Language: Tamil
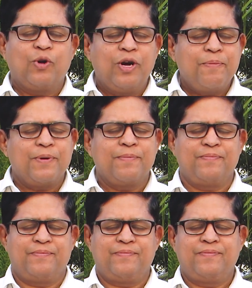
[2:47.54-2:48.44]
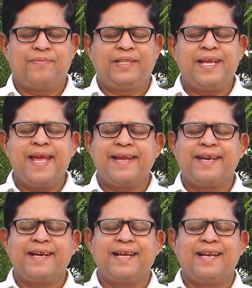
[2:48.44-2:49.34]
குழப்பம் தீய
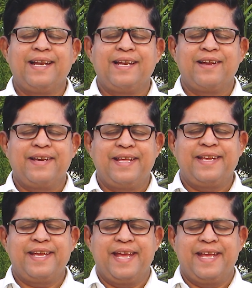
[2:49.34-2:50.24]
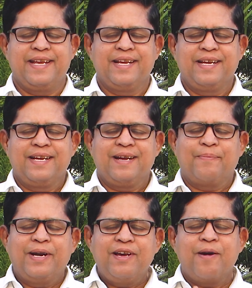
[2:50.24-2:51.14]
எண்ணங்கள் எல்லாம் நீங்கி
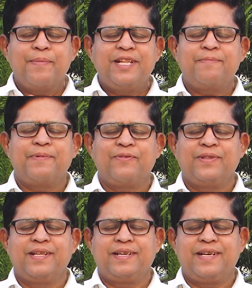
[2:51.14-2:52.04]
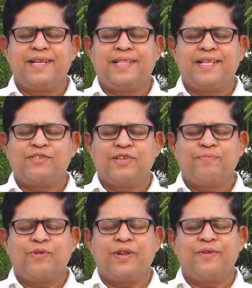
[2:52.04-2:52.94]
மன அமைதி பெறுவதற்கு இந்த
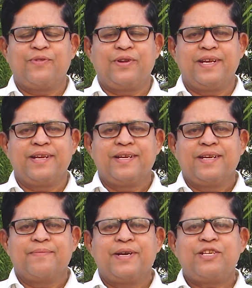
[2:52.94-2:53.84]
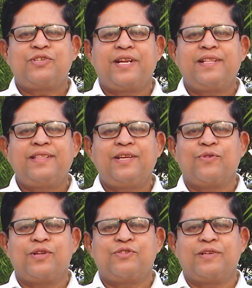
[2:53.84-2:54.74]
சின்முறை ஒரு மிகச்சிறந்த
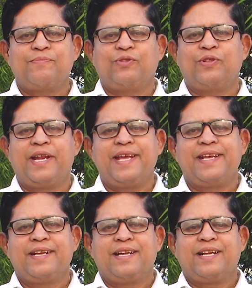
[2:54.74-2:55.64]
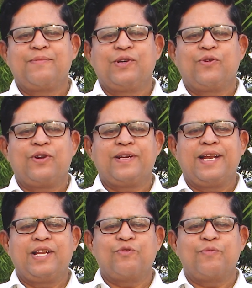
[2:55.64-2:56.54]
ஒரு சின்முதிரை நமக்கு ஒரு
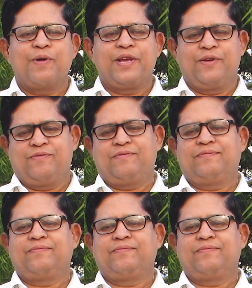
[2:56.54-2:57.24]
நல்ல உபாயம்